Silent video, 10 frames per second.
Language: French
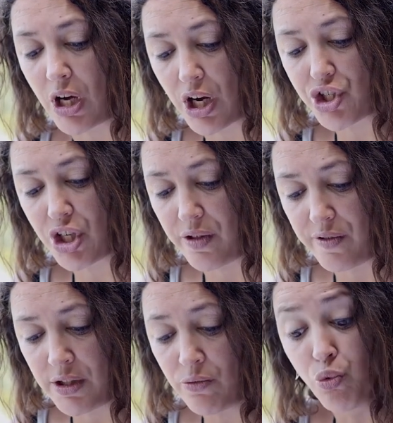On a arraché les
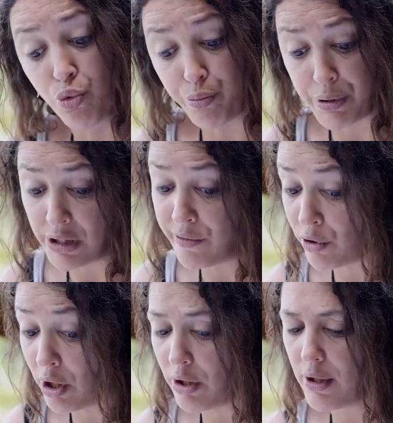vignes, on coupé des
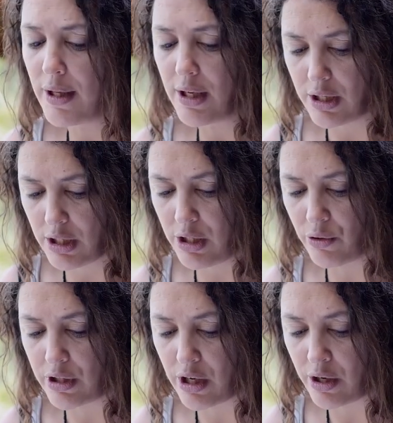fois,
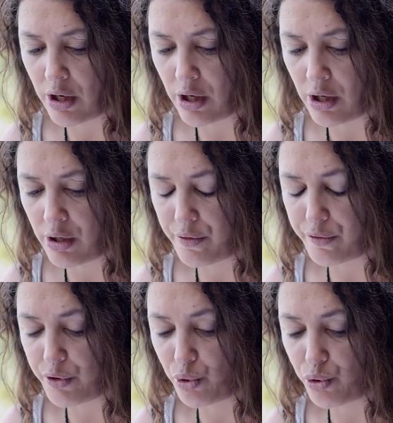et on a
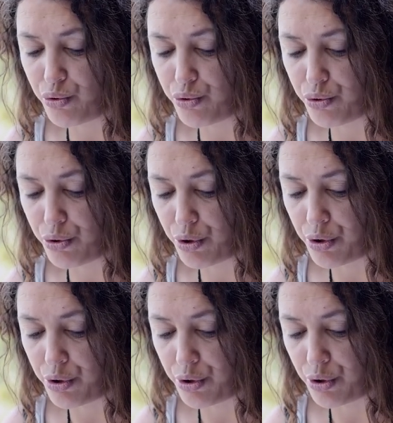fait nos cultures. Euh.